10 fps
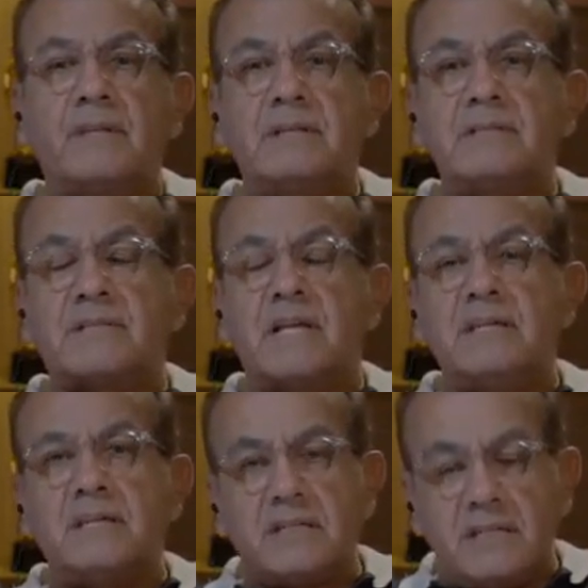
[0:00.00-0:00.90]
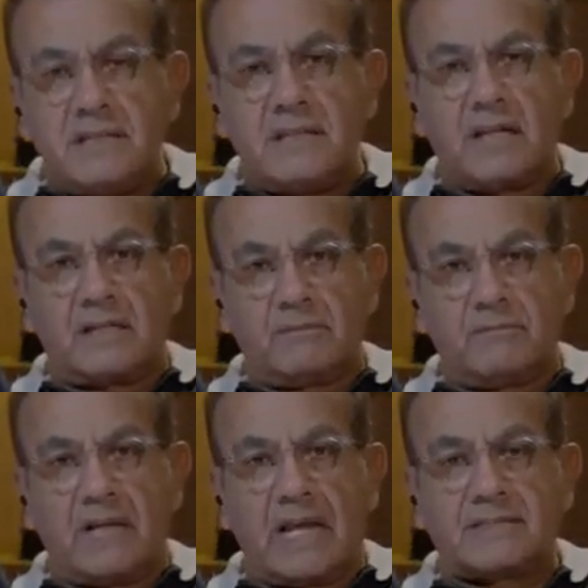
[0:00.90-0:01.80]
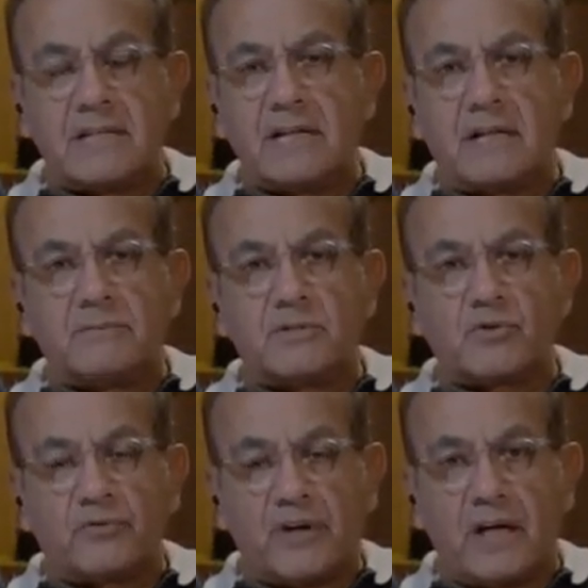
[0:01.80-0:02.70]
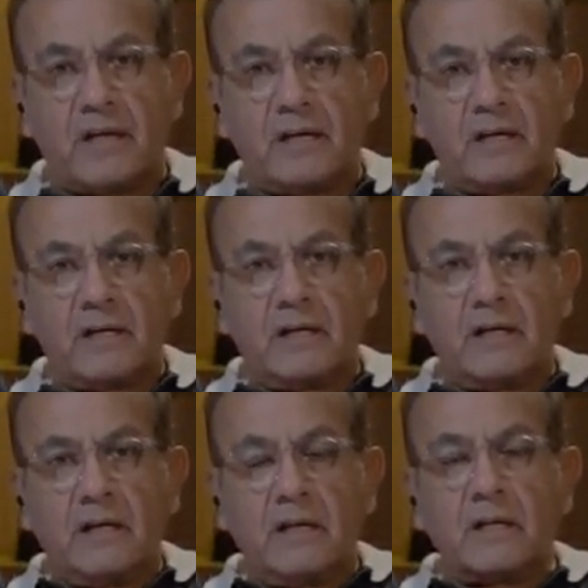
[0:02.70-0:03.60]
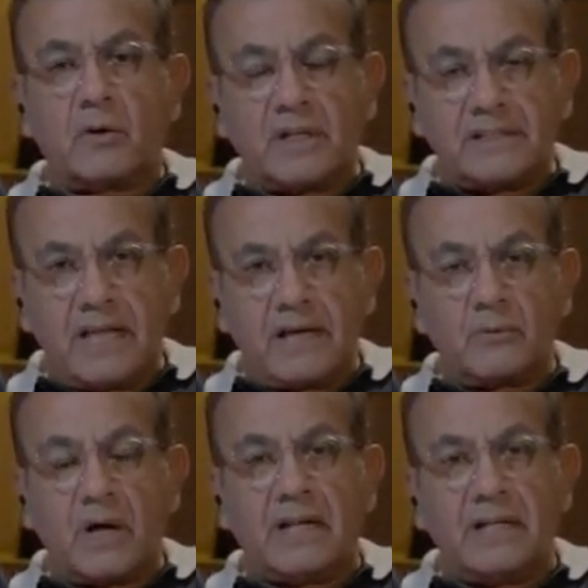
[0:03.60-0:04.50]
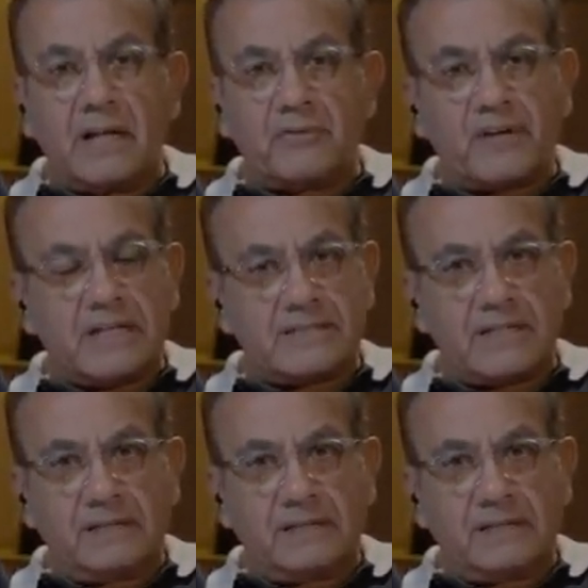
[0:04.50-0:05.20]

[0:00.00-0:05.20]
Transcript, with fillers: سيء جدا بالاذيه اللي بنشوفها لاخواتنا واهلنا في غزه